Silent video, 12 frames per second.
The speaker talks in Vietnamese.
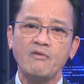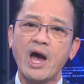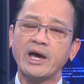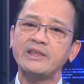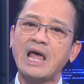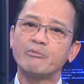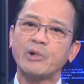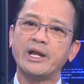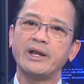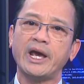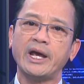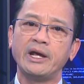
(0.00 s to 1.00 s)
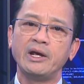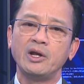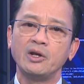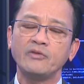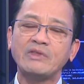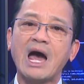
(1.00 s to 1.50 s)
và cái thảm cảnh này
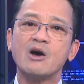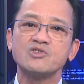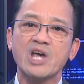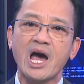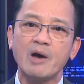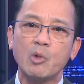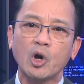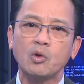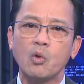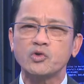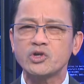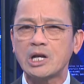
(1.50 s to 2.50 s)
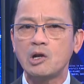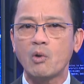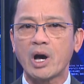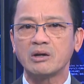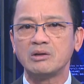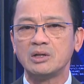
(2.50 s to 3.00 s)
nó tạo ra một cái cuộc tranh
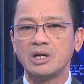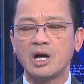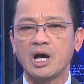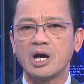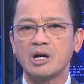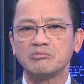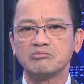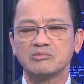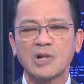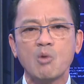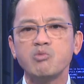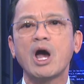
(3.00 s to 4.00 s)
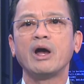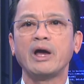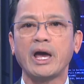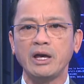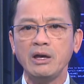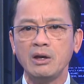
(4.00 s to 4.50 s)
luận à, không
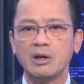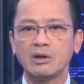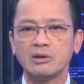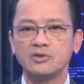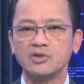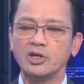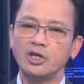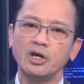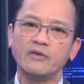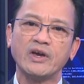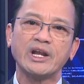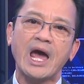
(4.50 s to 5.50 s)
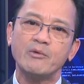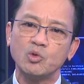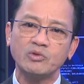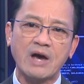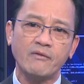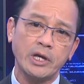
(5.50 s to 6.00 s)
ngừng nghỉ giữa những người Việt Nam
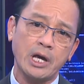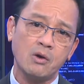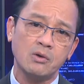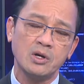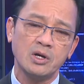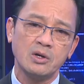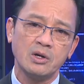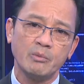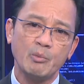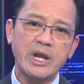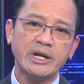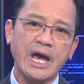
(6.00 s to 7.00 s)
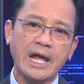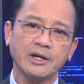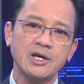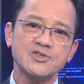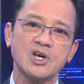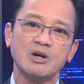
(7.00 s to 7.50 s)
chúng ta với nhau bên
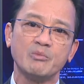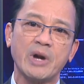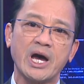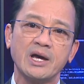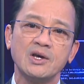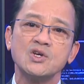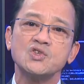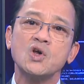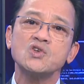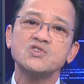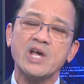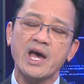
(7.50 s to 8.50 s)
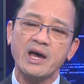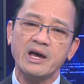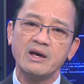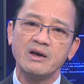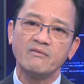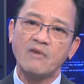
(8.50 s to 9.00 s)
cạnh cái sự mà xót xa
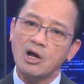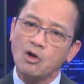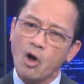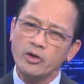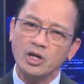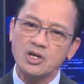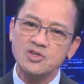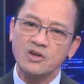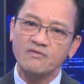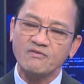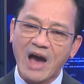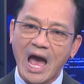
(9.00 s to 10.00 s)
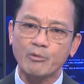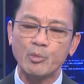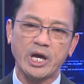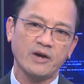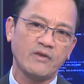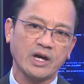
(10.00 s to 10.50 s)
vẫn có những cái sự phản
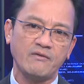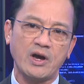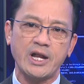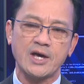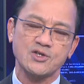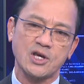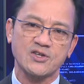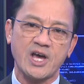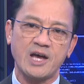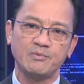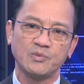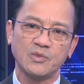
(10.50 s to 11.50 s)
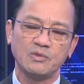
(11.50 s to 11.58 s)
biện về cái vấn đề xảy ra